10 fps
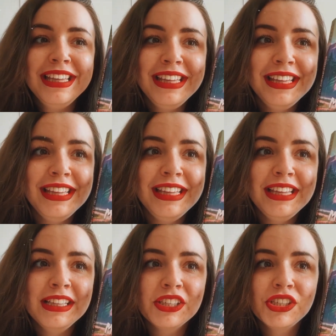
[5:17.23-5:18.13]

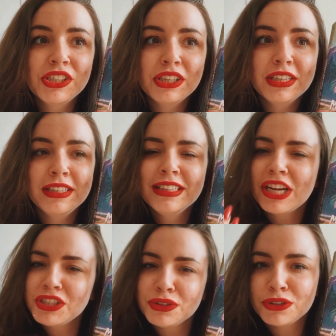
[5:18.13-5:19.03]
i, i też e,
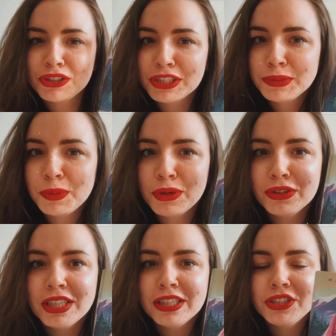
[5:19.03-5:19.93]
inaczej troszeczkę
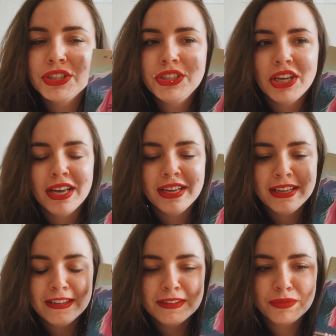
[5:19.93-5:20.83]
spogląda na życie,
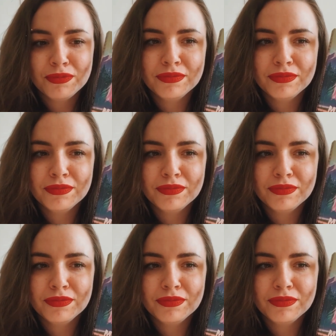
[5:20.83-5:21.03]
e,